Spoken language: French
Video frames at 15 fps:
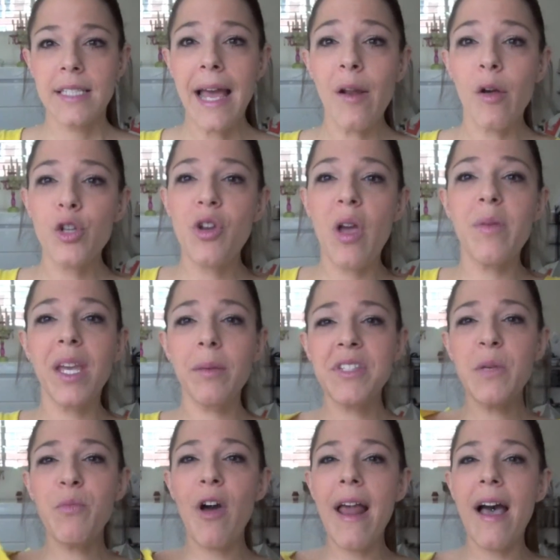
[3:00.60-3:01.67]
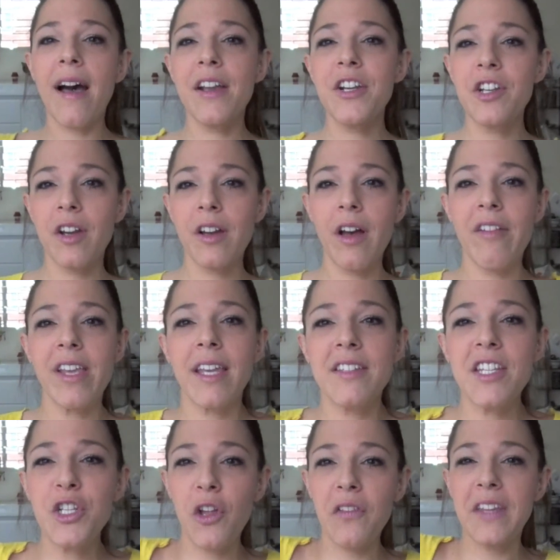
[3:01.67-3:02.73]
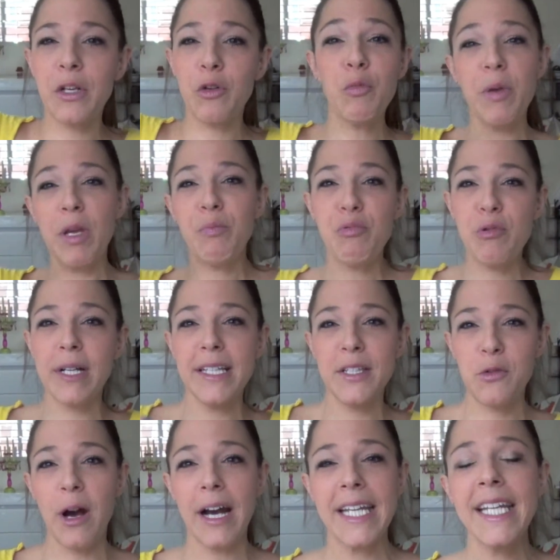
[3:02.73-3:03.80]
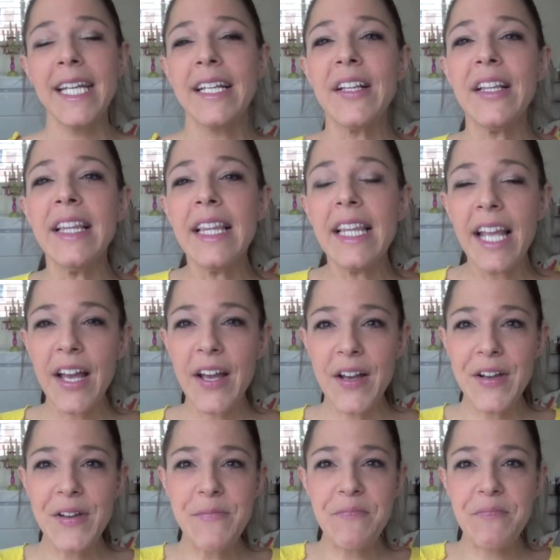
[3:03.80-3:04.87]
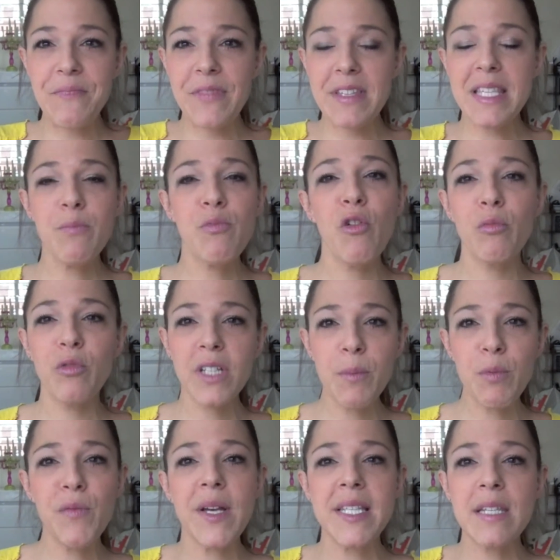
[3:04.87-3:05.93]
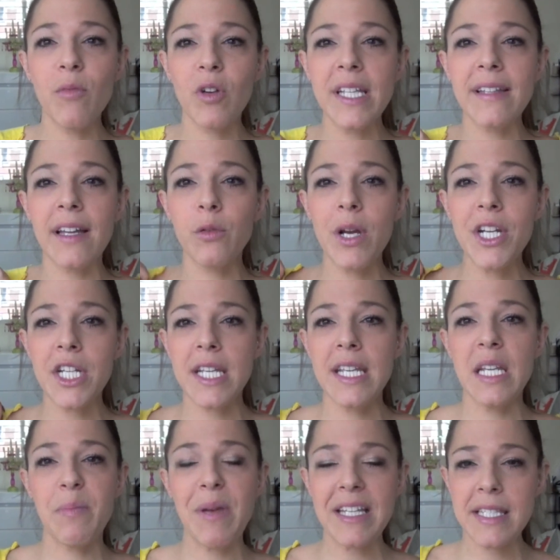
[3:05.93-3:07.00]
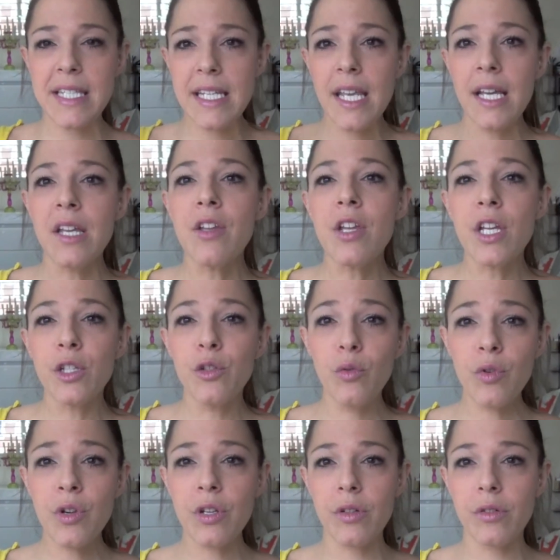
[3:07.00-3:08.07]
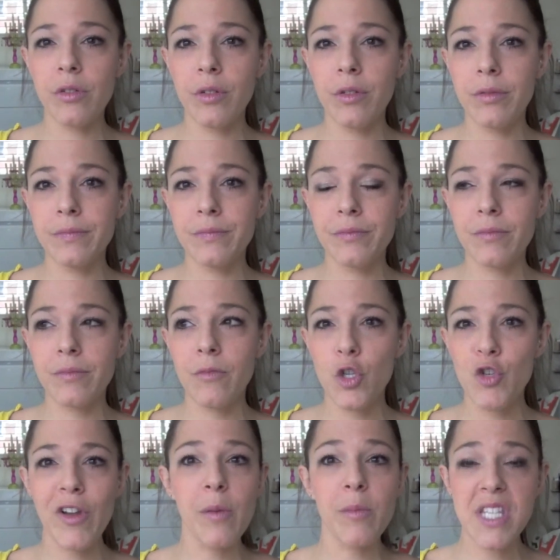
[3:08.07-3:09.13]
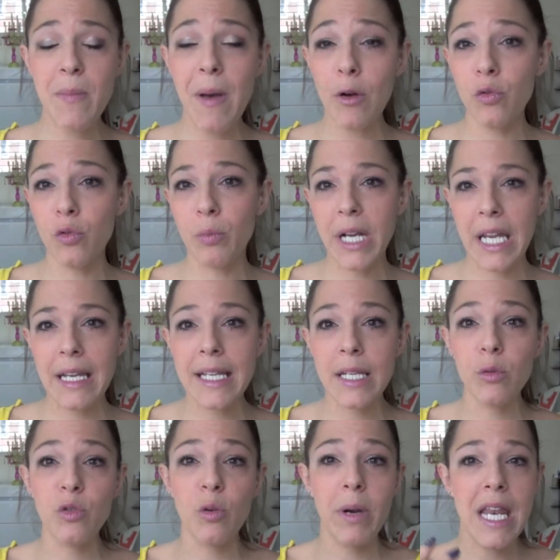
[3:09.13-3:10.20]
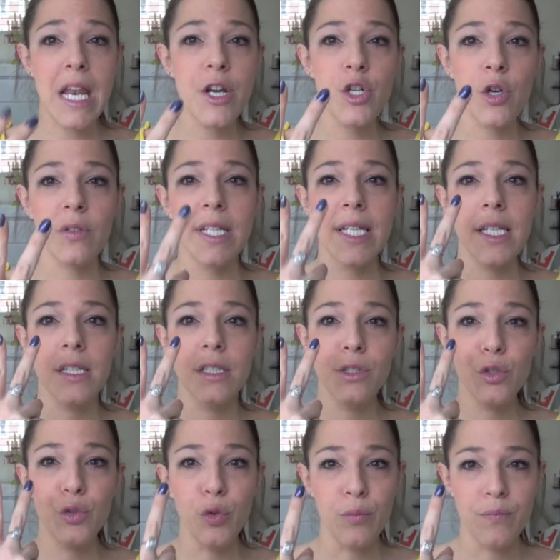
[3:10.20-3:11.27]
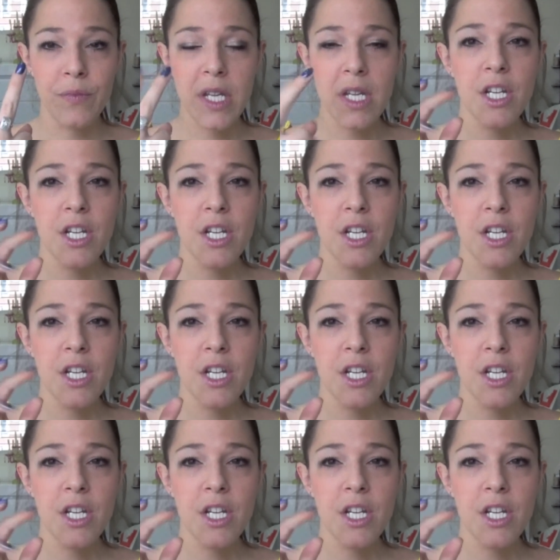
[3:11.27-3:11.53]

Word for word: Alors, je suis habillée un petit peu à l'arrache, hein, avec un t-shirt découpé, pourri de soirée. Euh, c'est pour montrer plus facilement les tatouages et les piercings. Donc, euh, je vais commencer par le nombril. Et au nombril, j'en ai deux.